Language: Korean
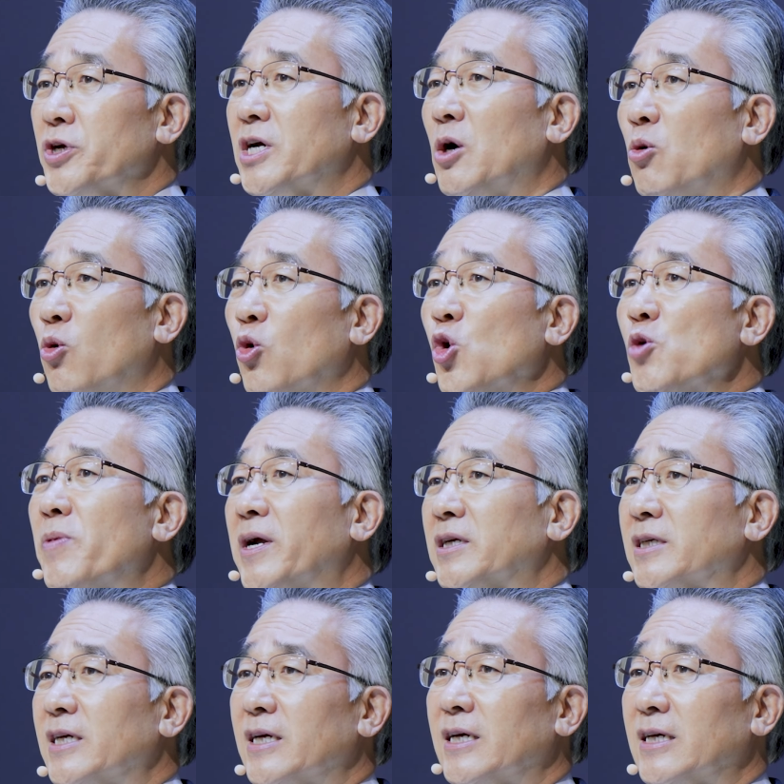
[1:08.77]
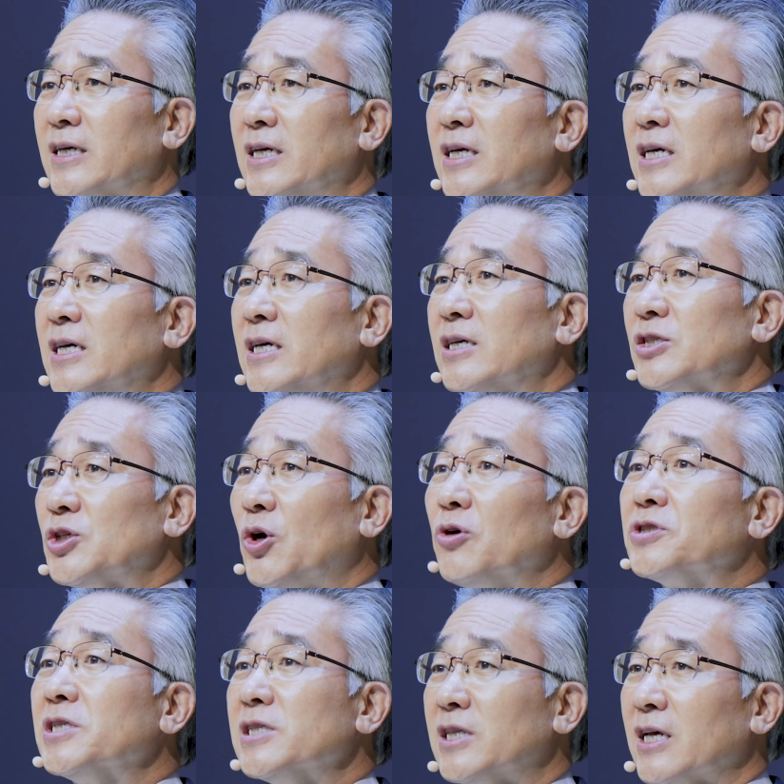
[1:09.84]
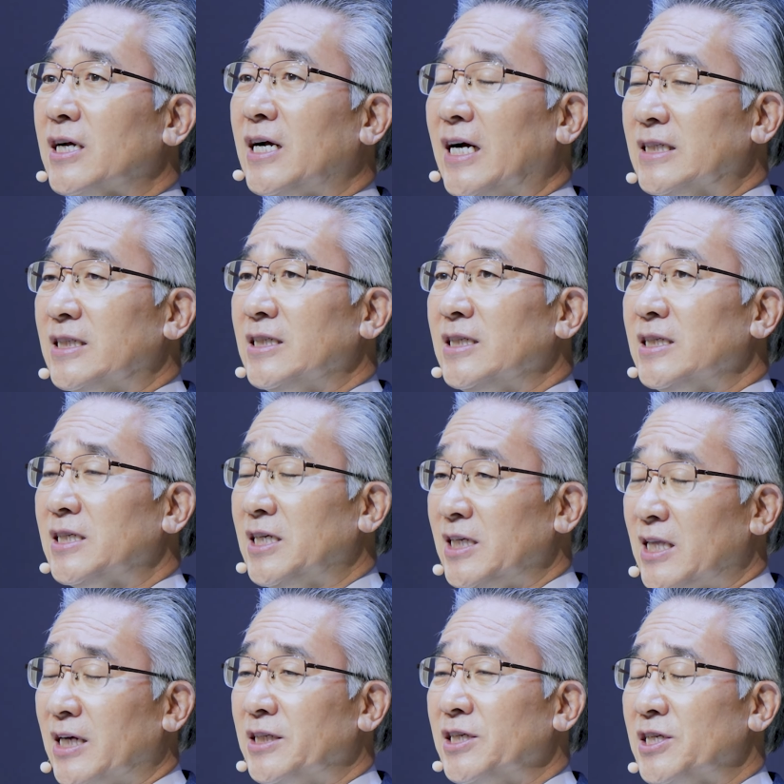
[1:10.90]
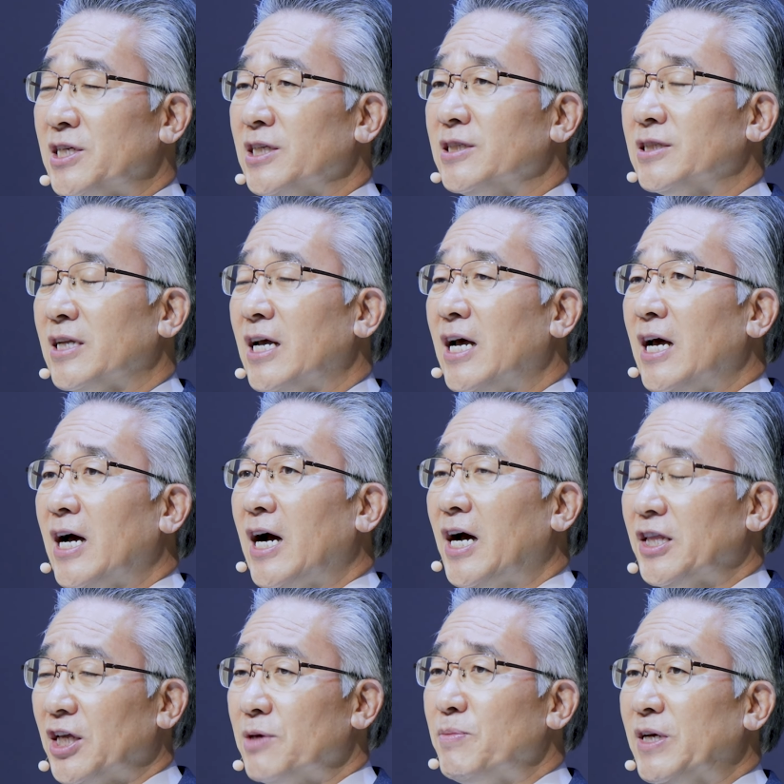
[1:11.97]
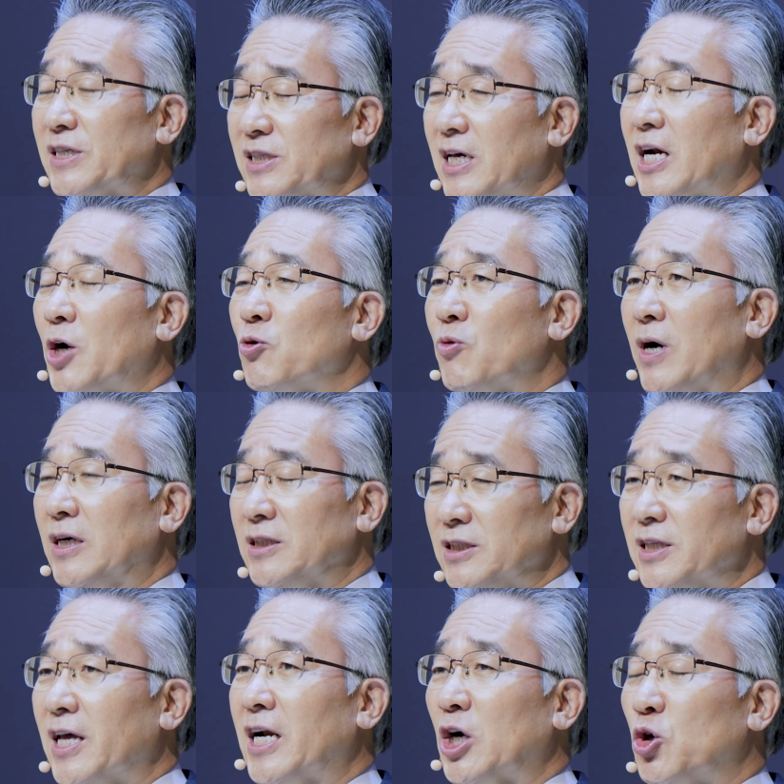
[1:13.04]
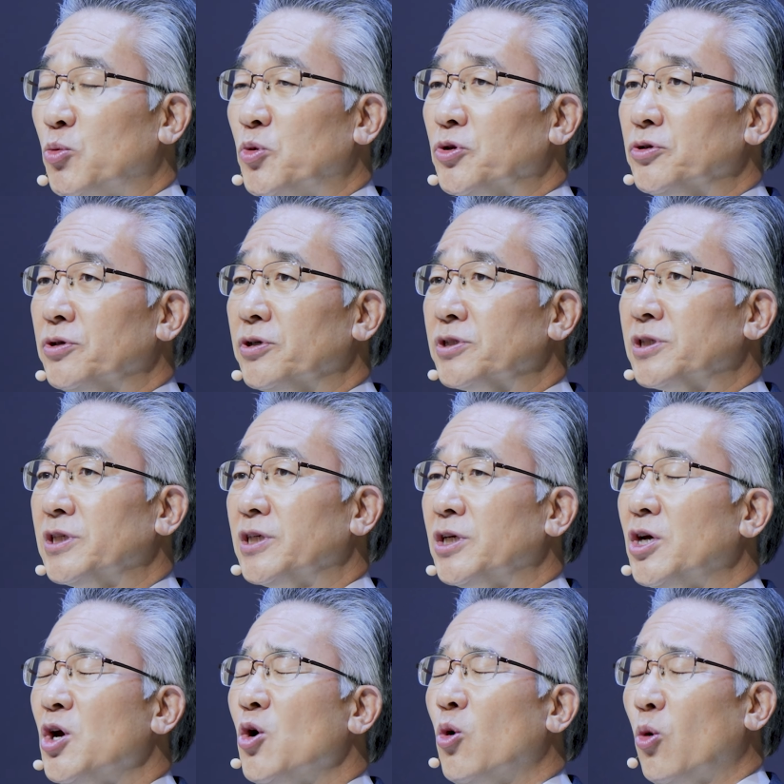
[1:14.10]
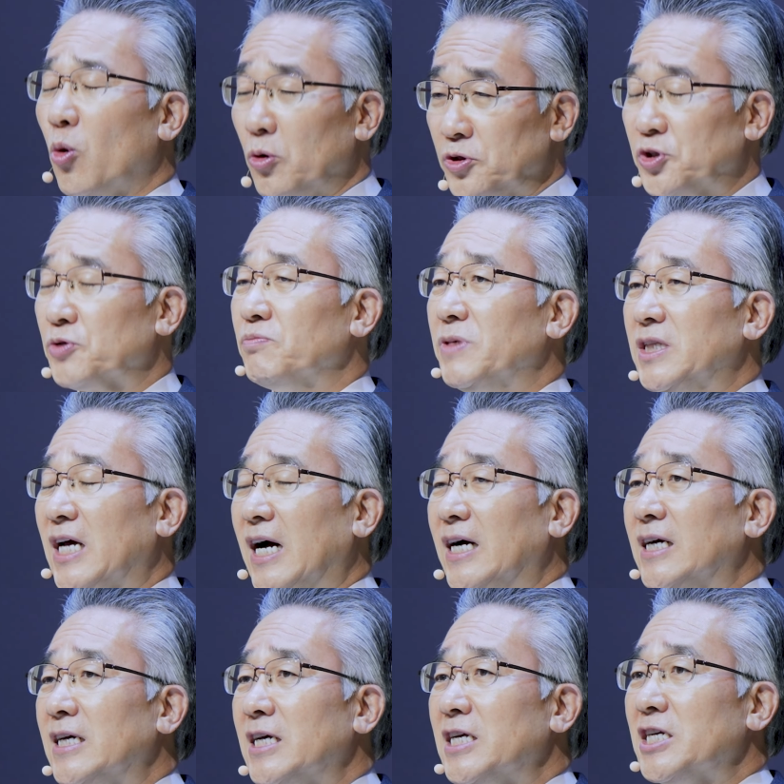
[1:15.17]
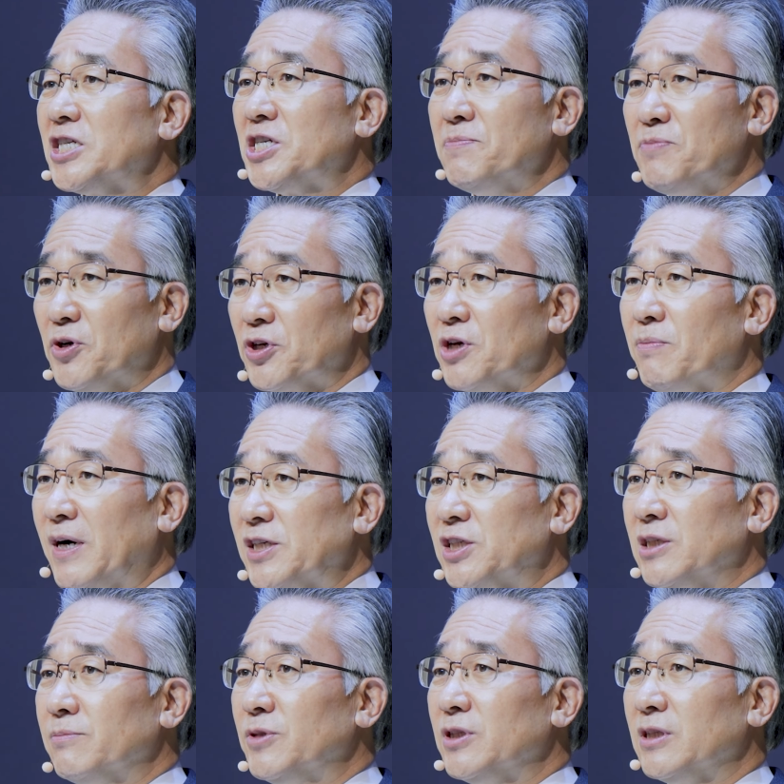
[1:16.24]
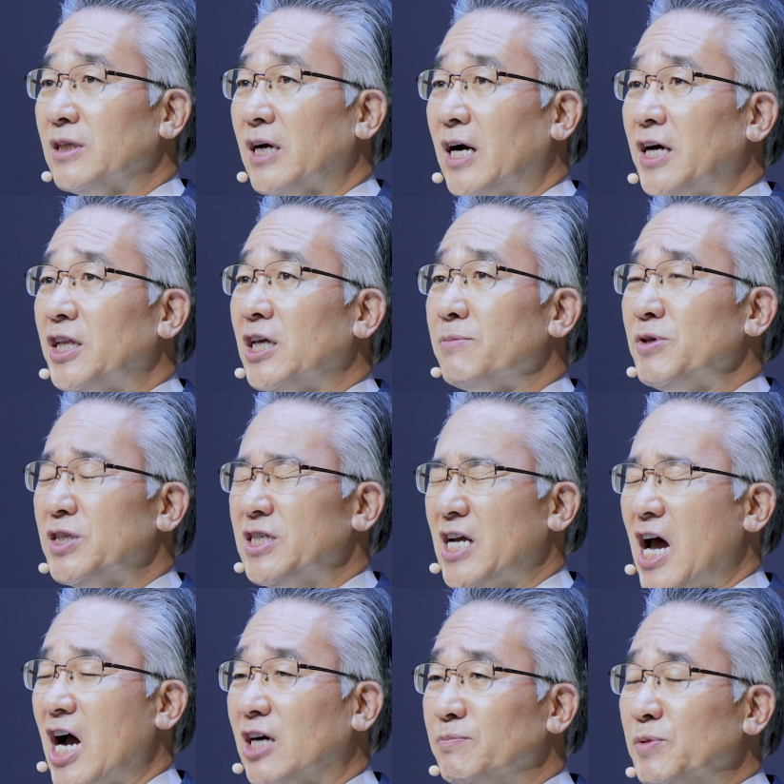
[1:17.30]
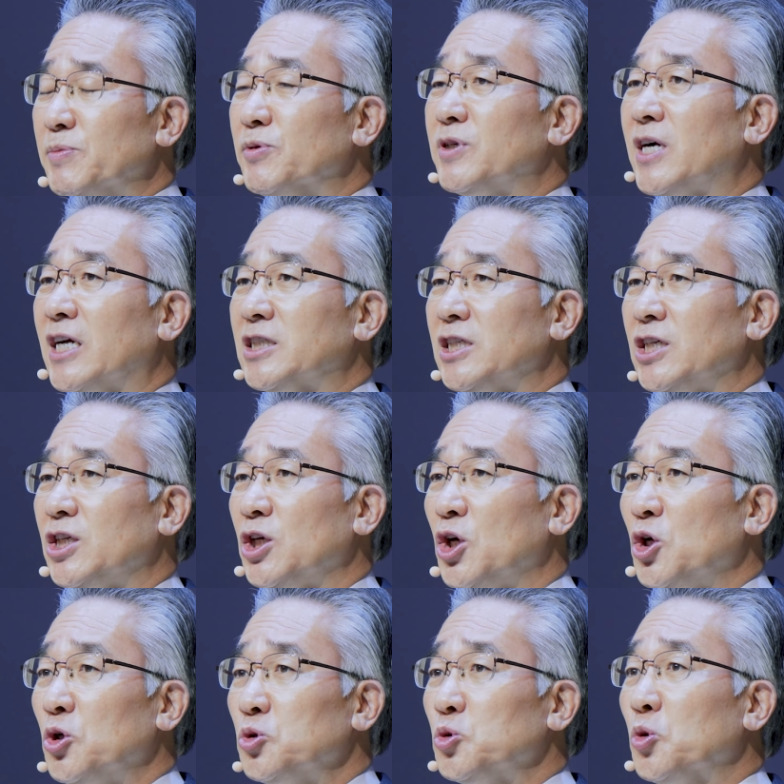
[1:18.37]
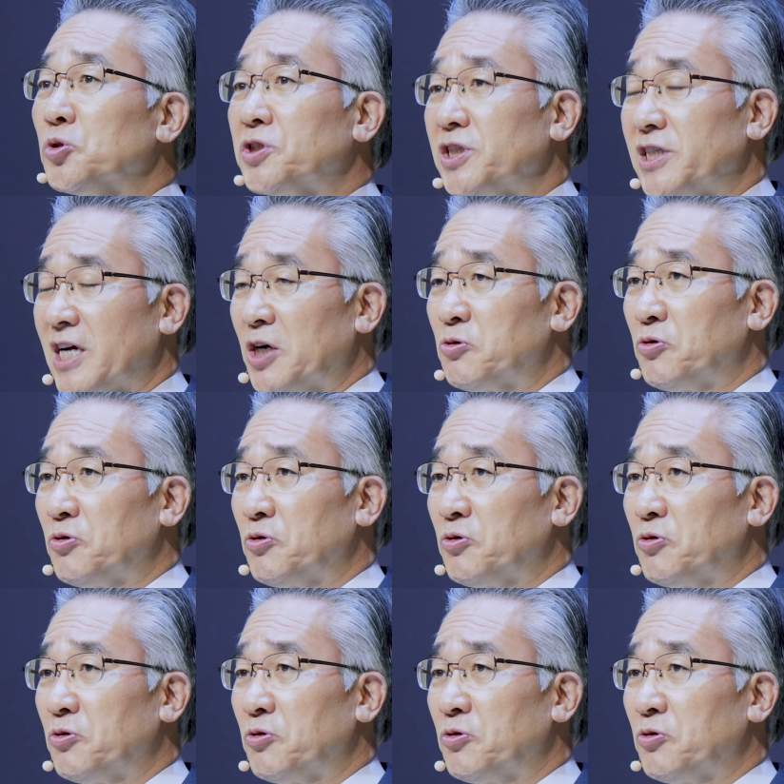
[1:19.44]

우리가 올바르게 서질 때까지 기다리시는 하나님의 사랑과 은혜라고 보는 것이 옳습니다. 신명기 말씀은 하나님이 작은 부분까지 놓치지